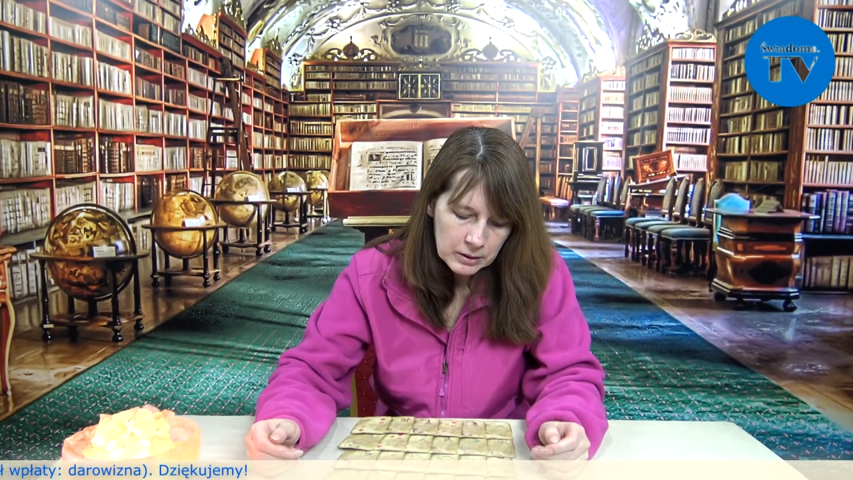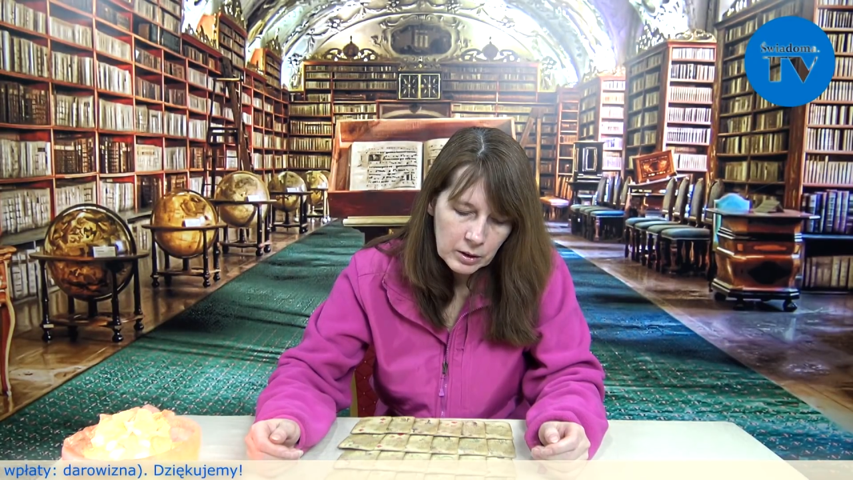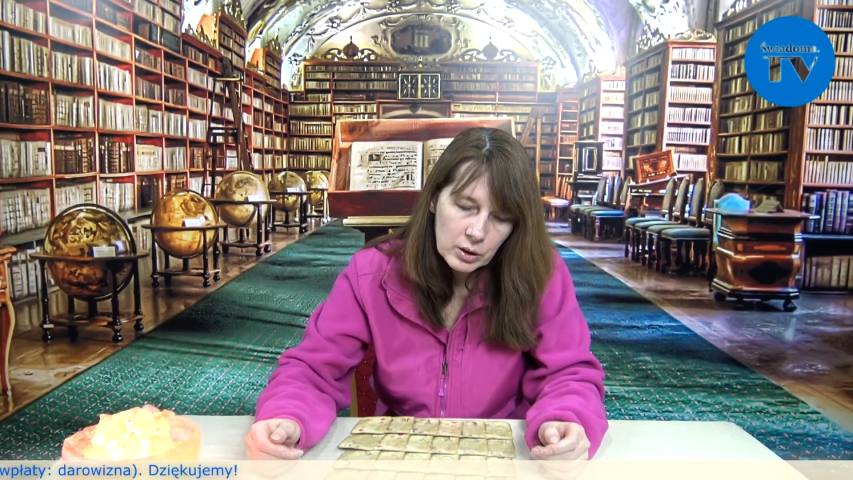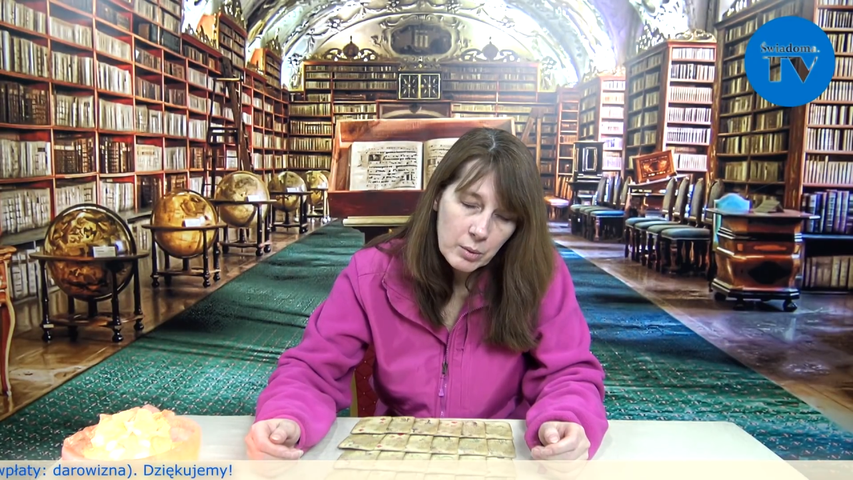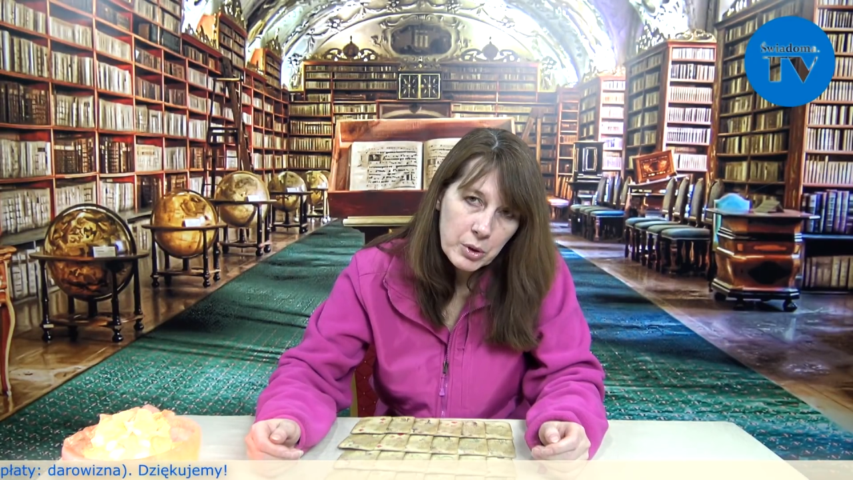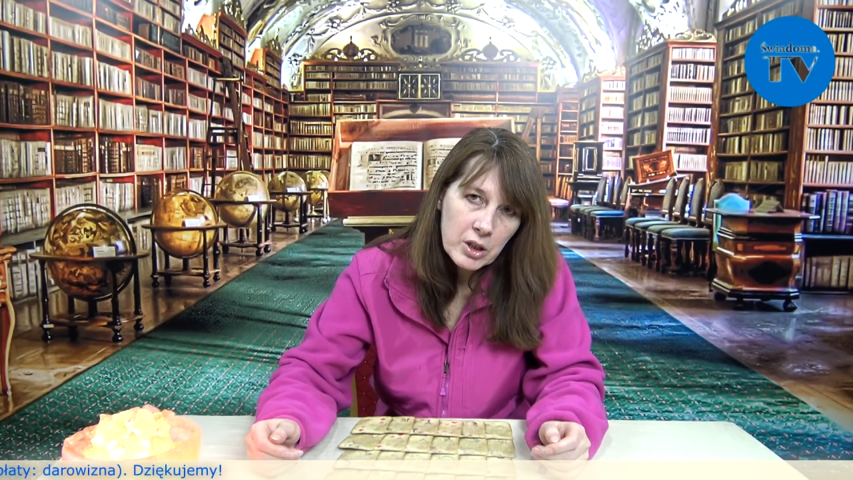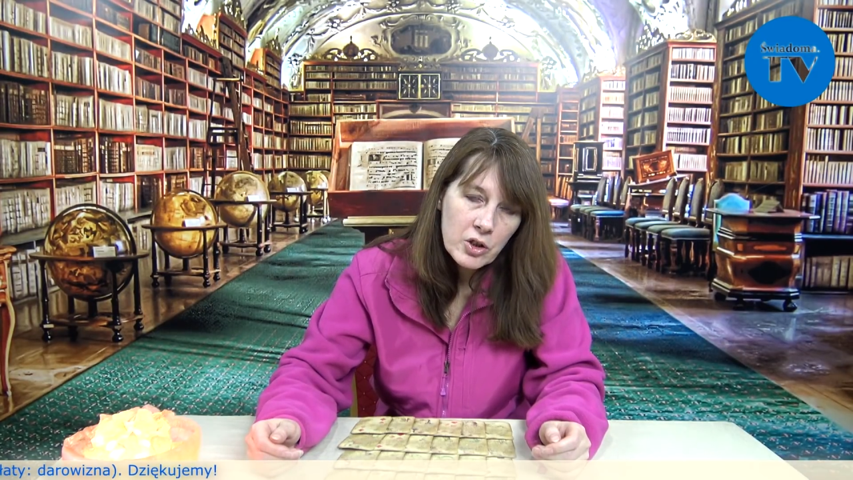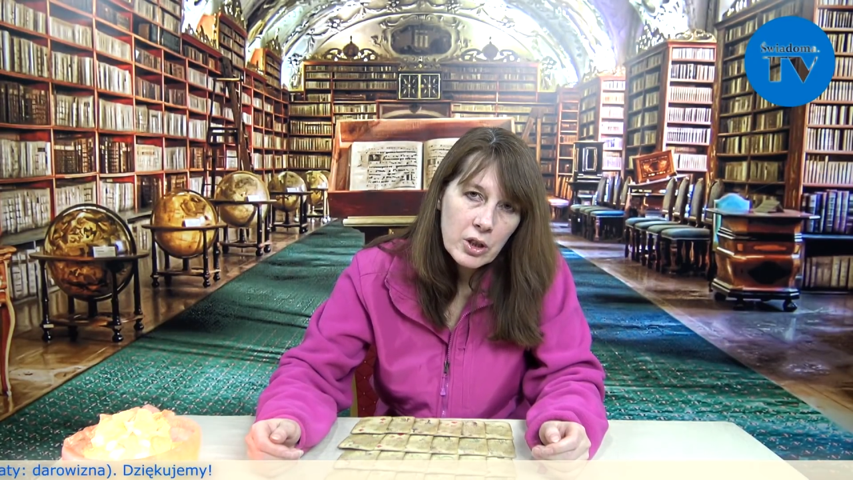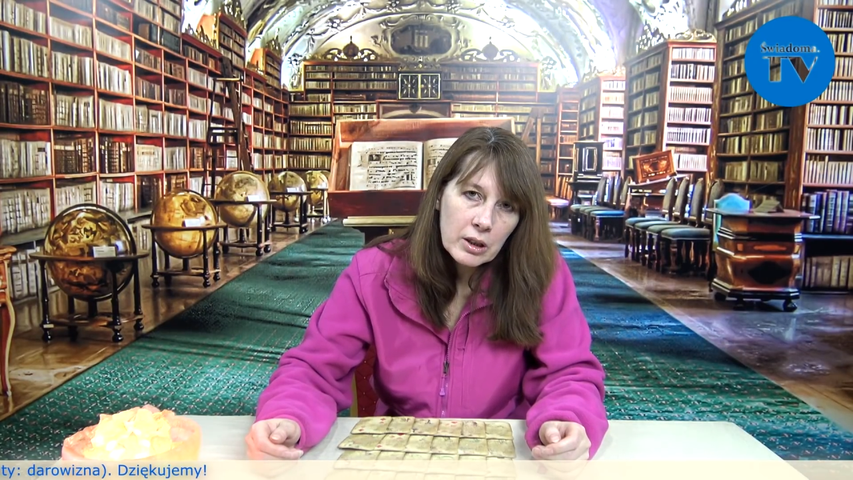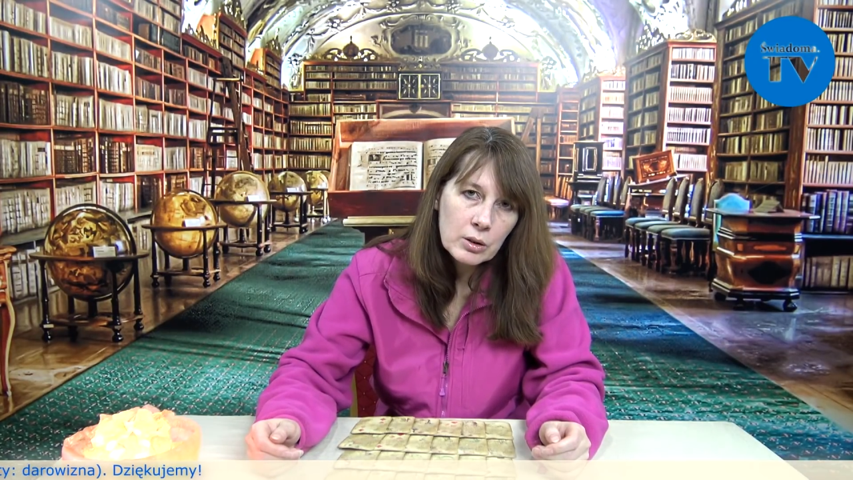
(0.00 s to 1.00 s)
tego
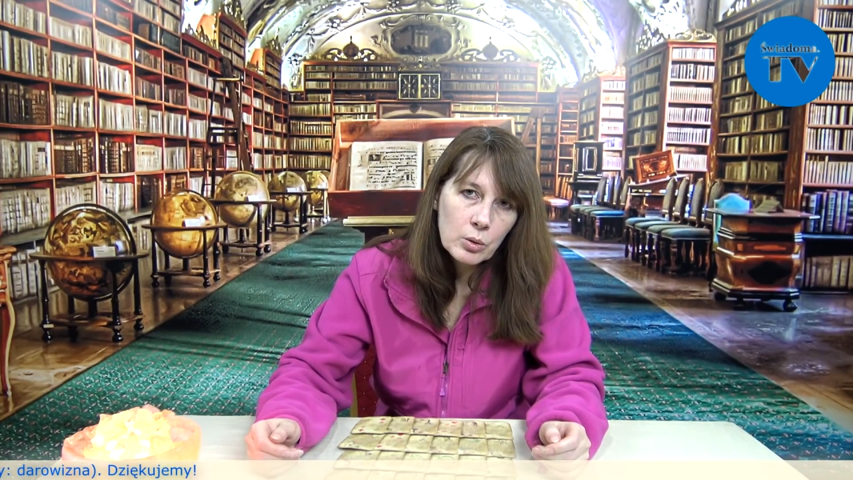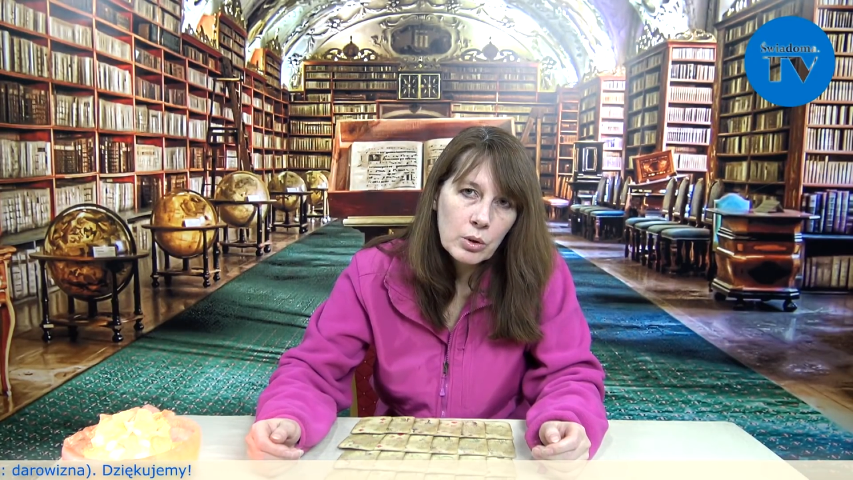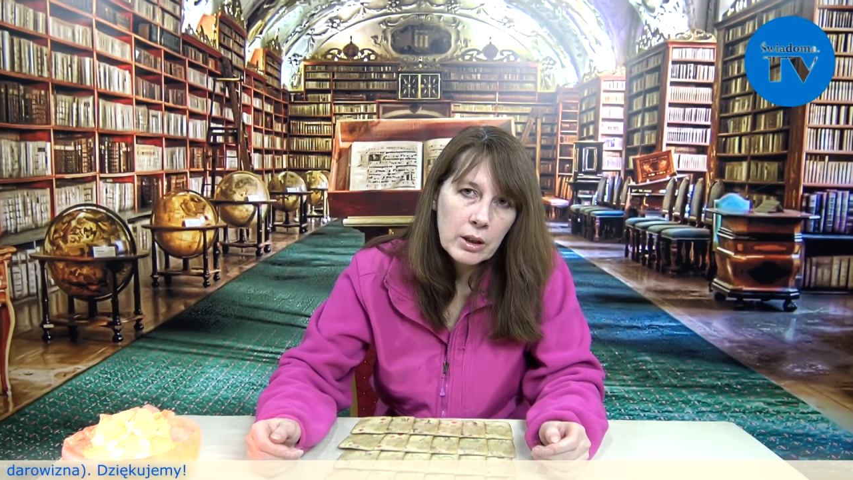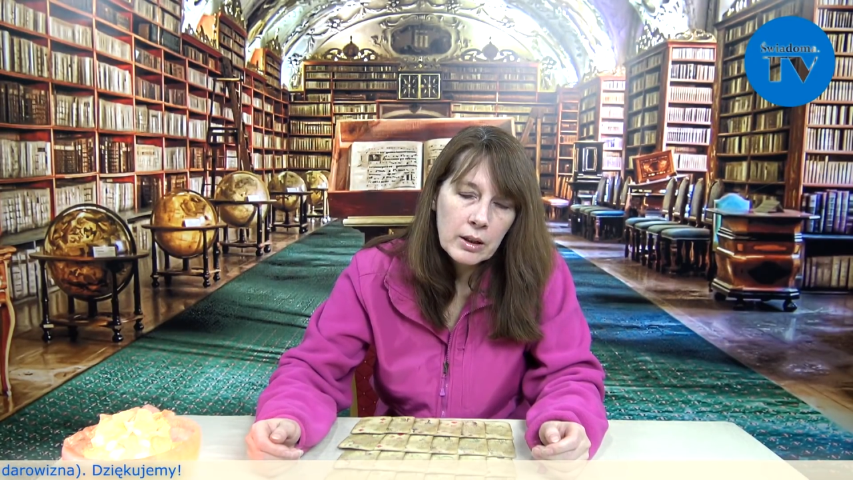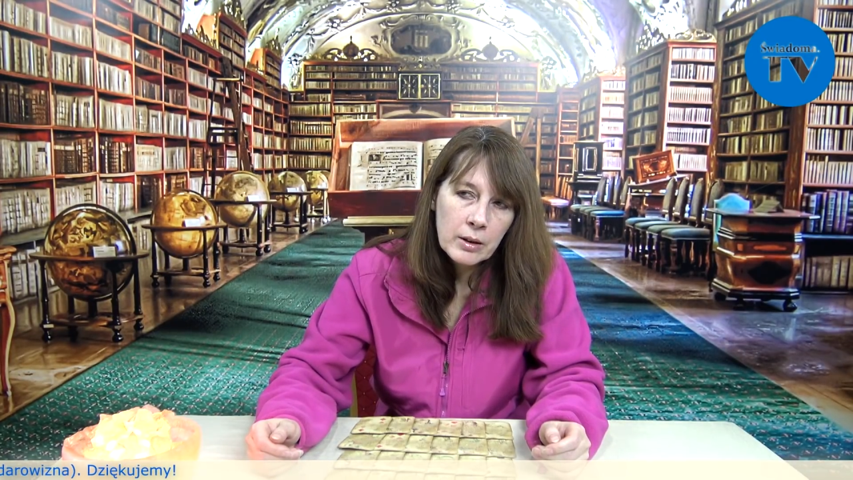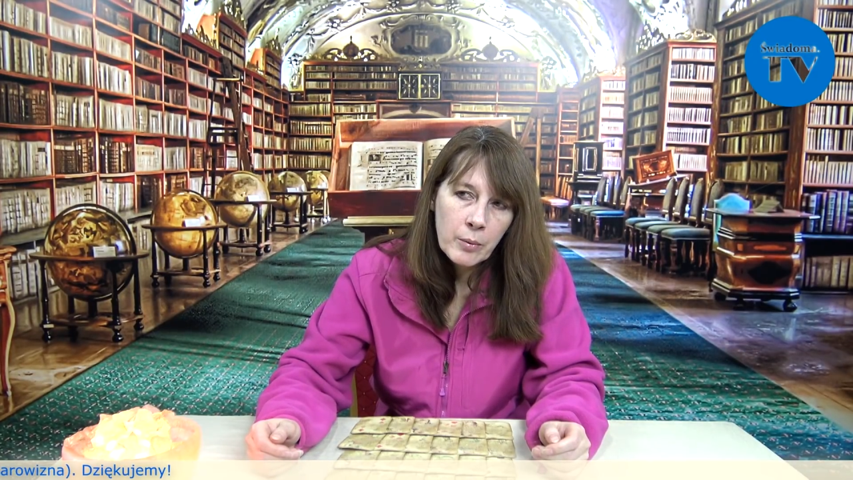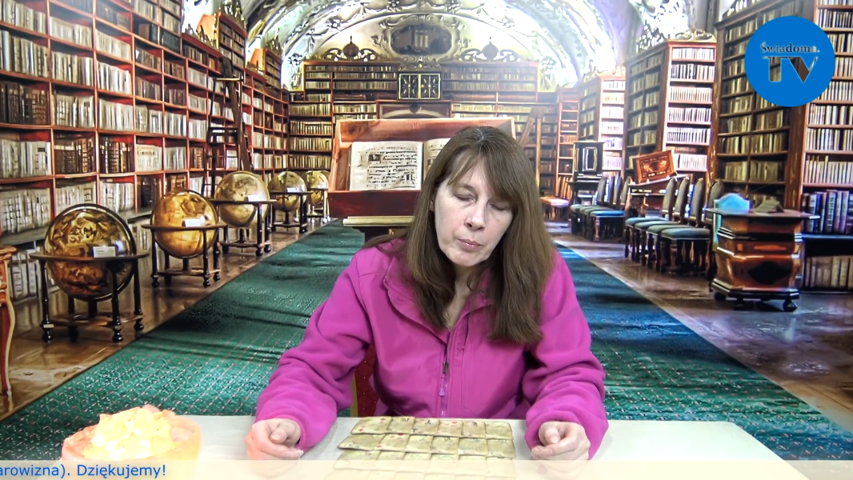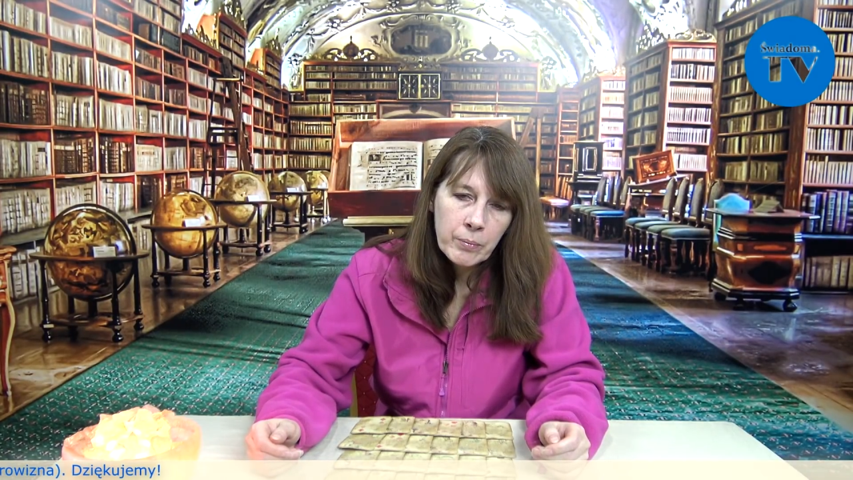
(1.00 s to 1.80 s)
napięcia, które